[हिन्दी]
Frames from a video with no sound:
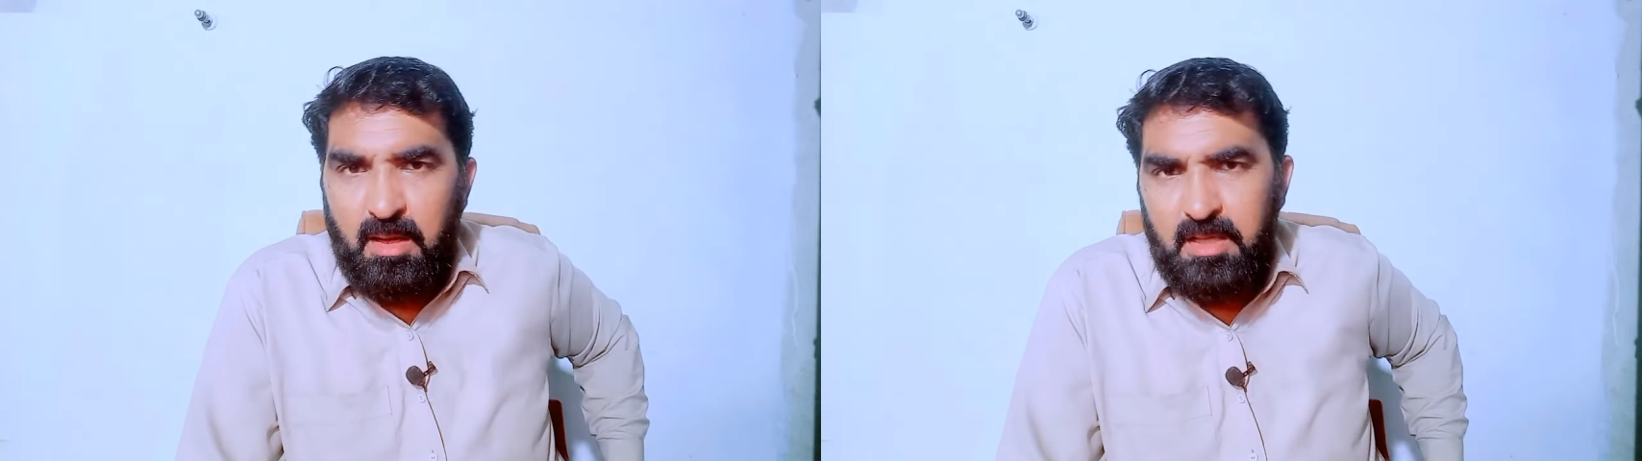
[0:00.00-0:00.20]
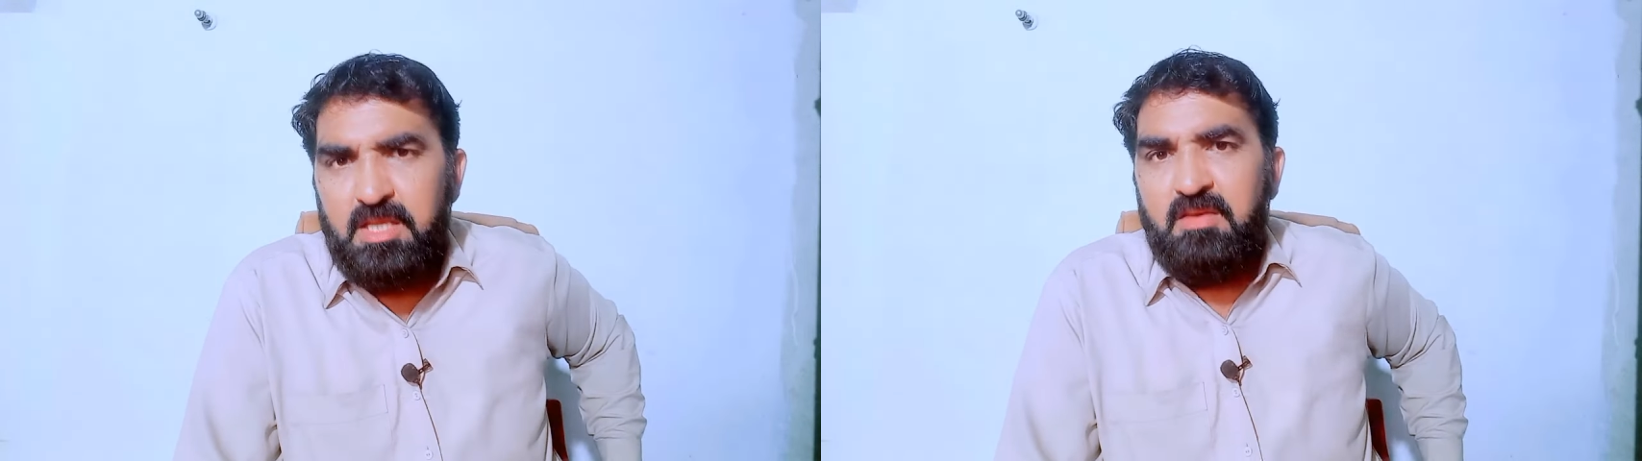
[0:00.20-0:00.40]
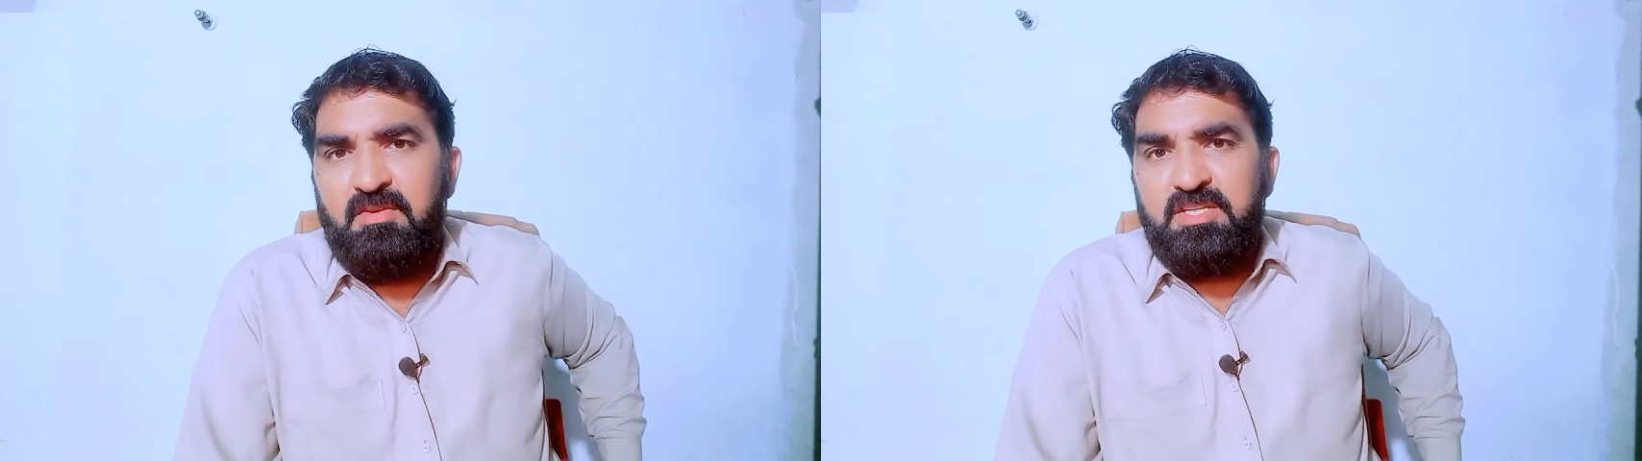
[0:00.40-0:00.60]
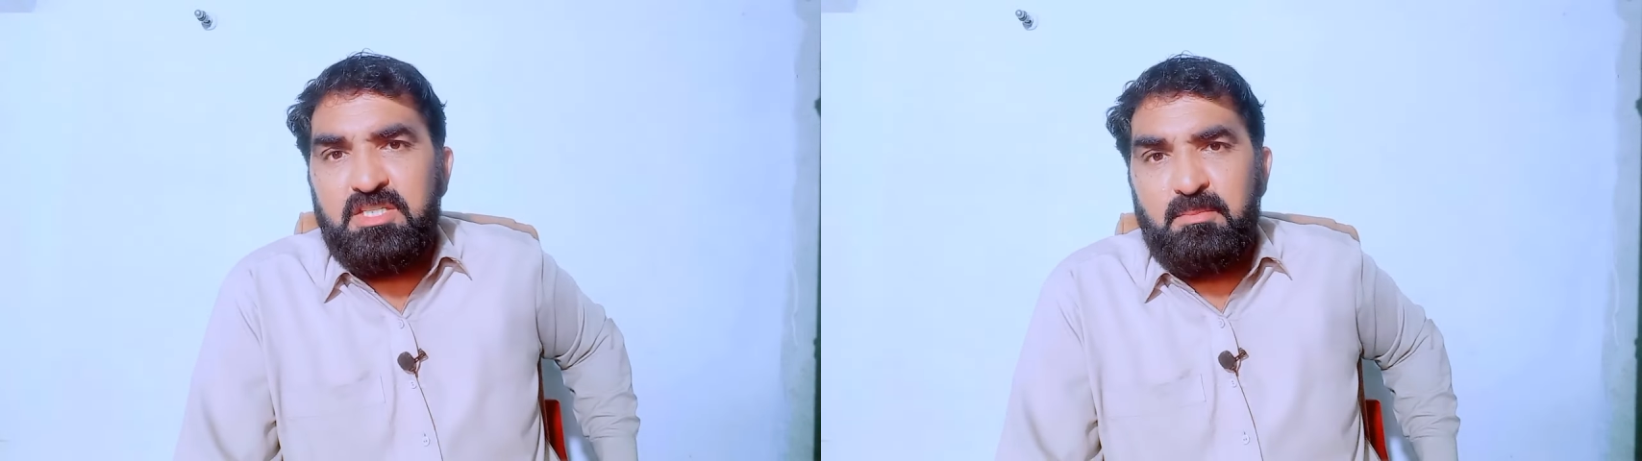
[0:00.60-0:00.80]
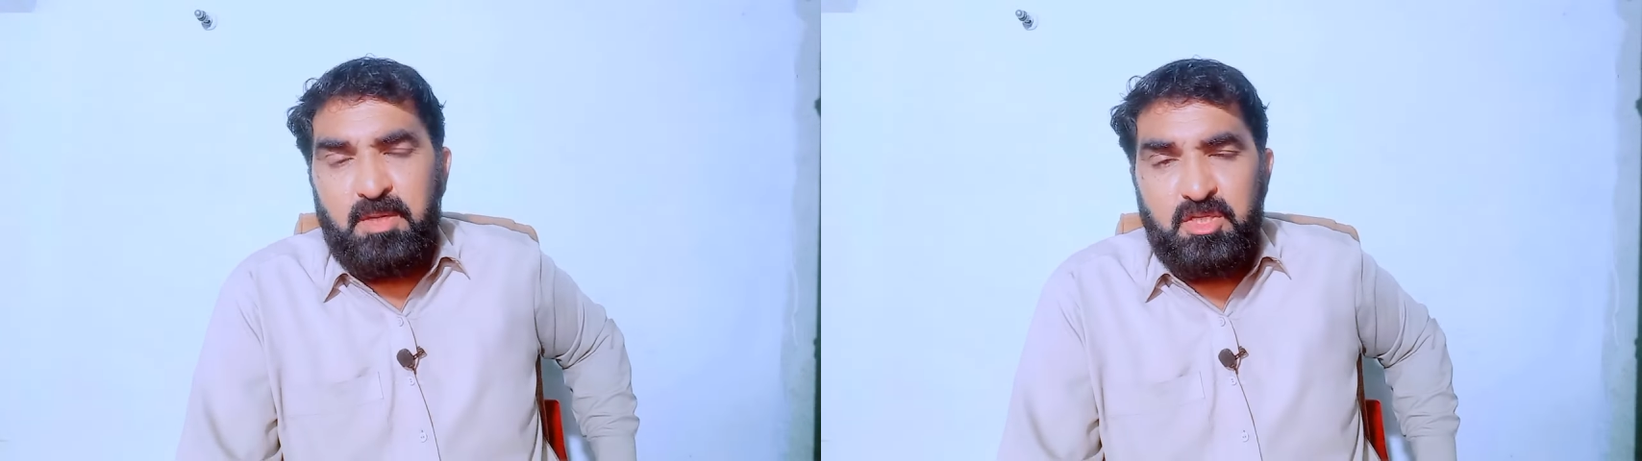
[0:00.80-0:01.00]
खान की वजह
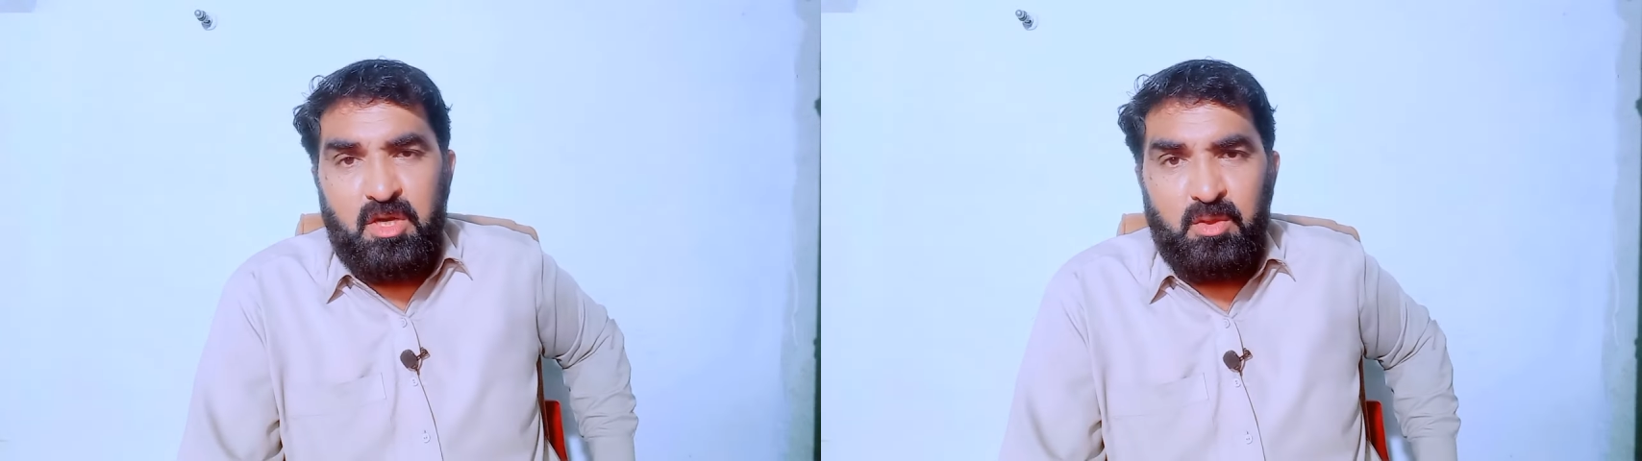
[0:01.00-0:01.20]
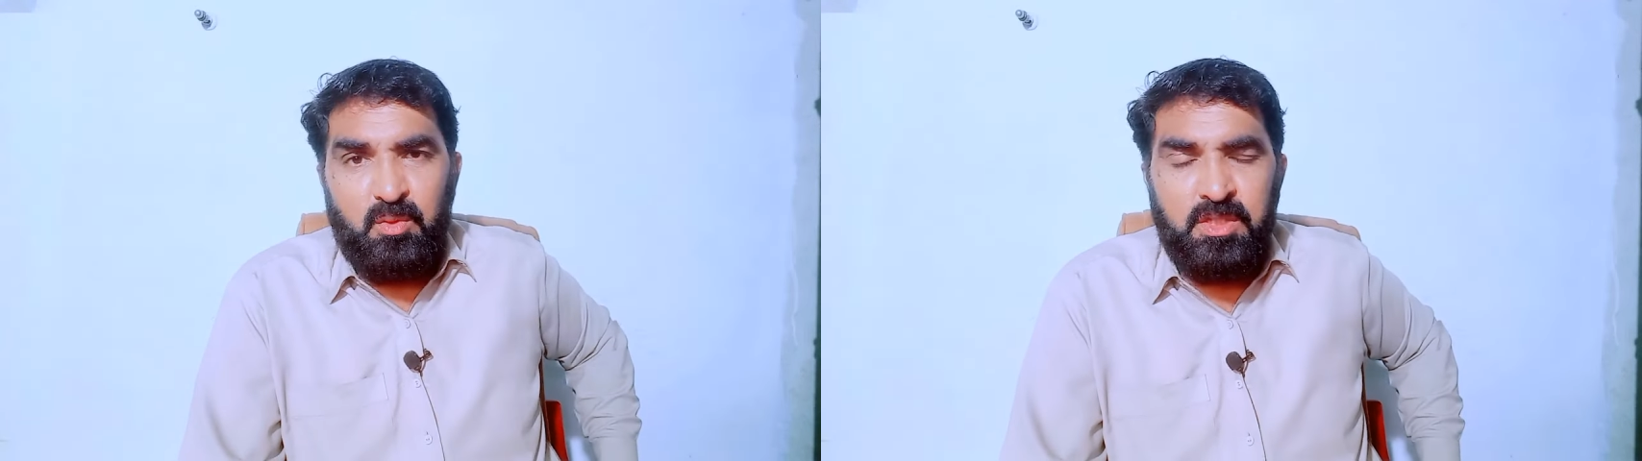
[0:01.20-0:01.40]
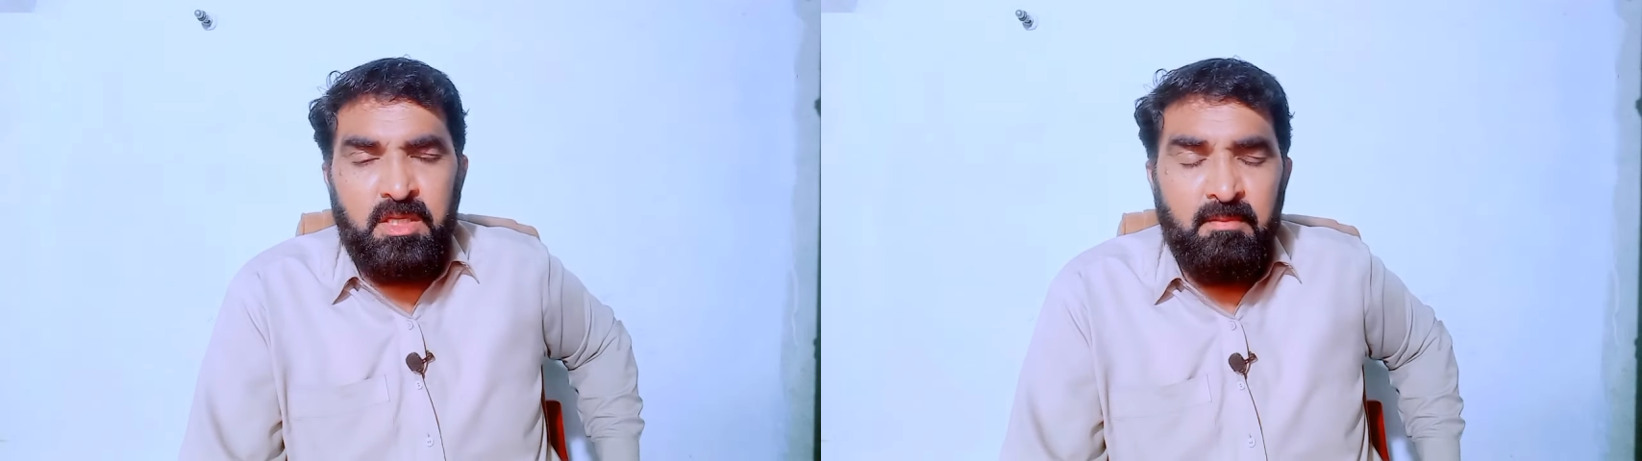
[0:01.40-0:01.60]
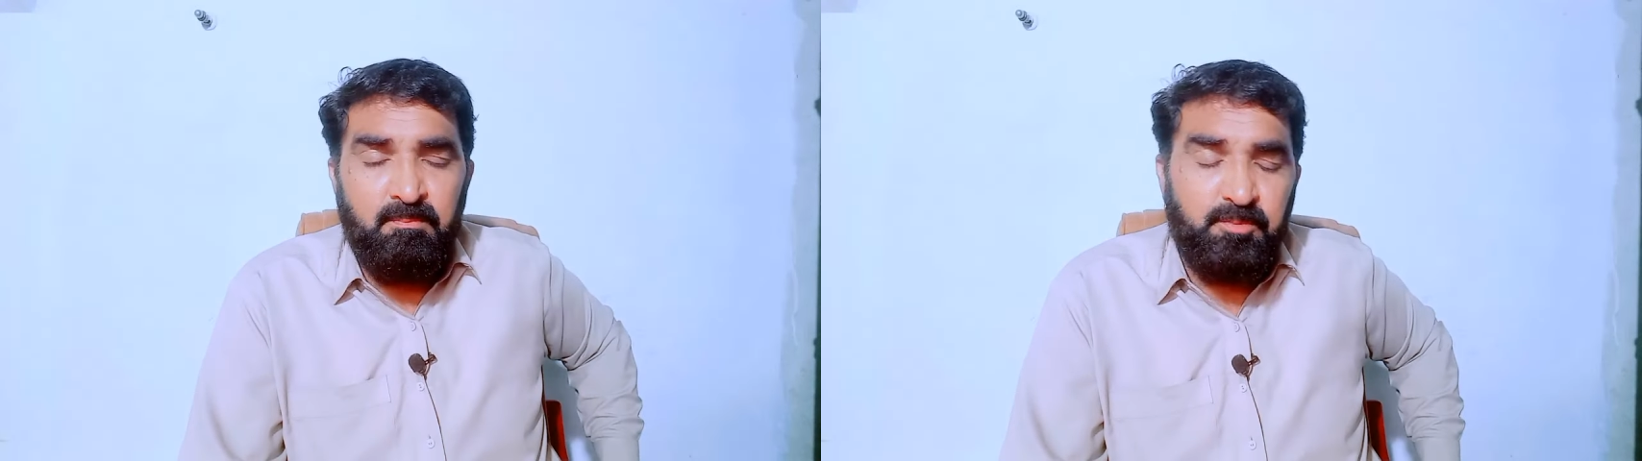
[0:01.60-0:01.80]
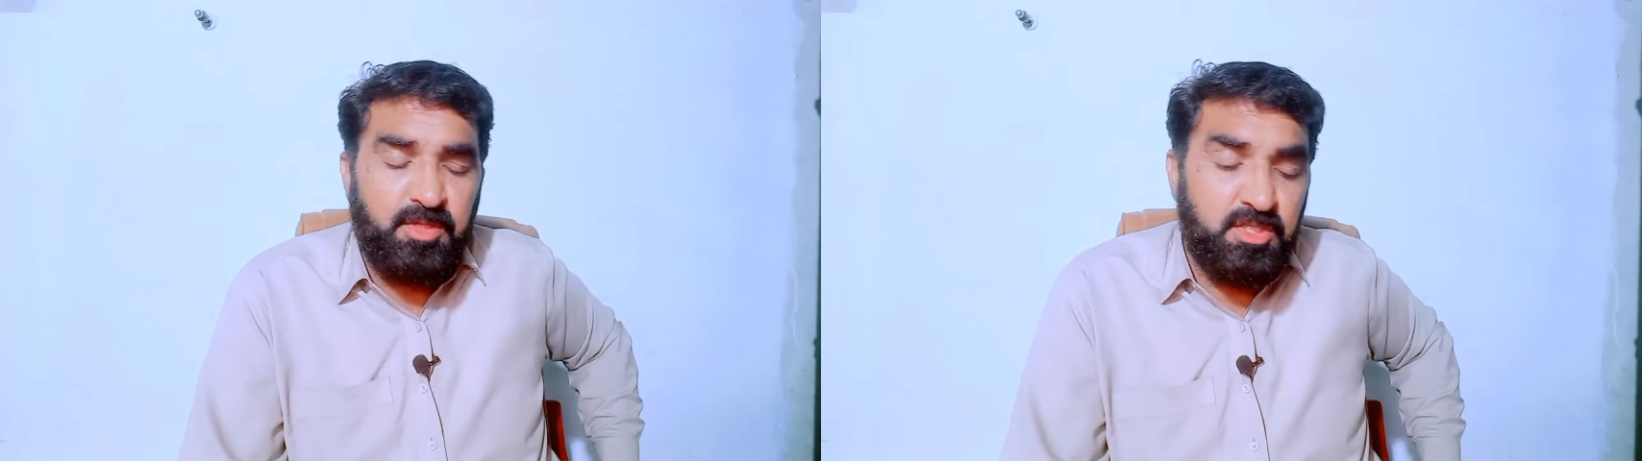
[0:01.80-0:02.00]
से परेशान होती
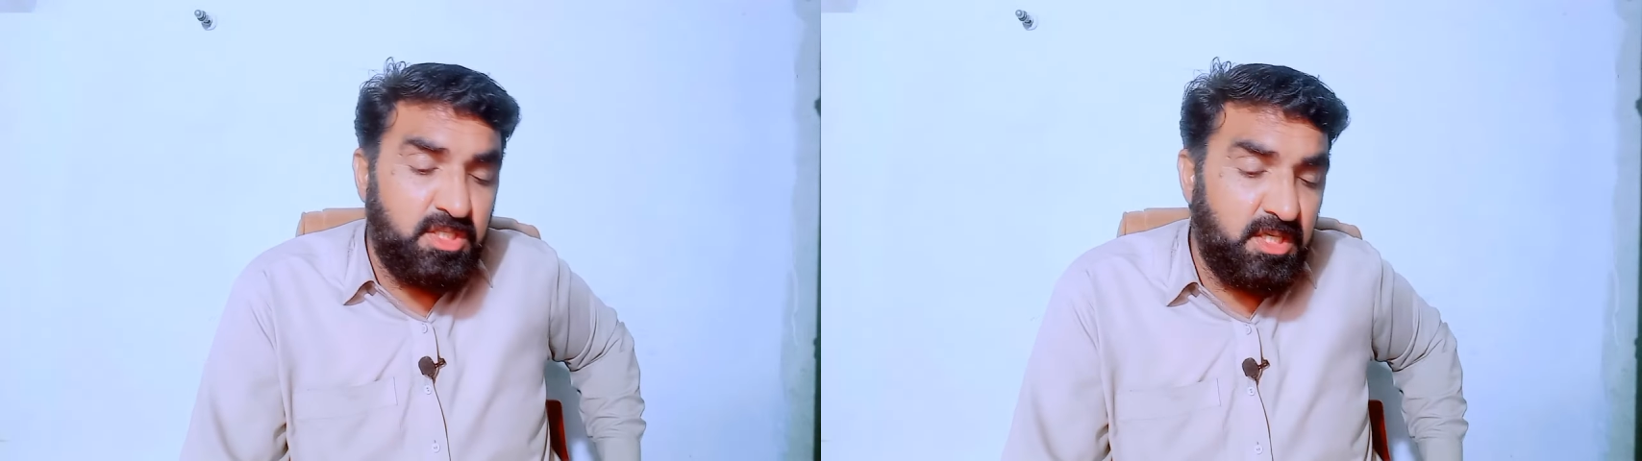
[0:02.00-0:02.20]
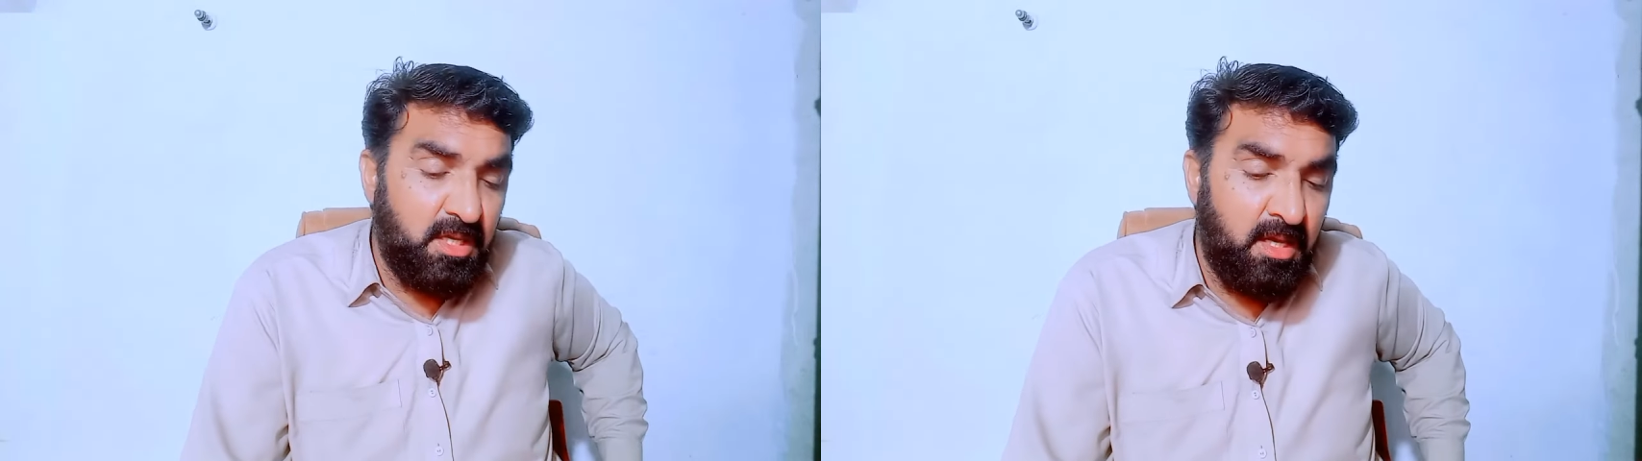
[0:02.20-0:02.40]
कि जी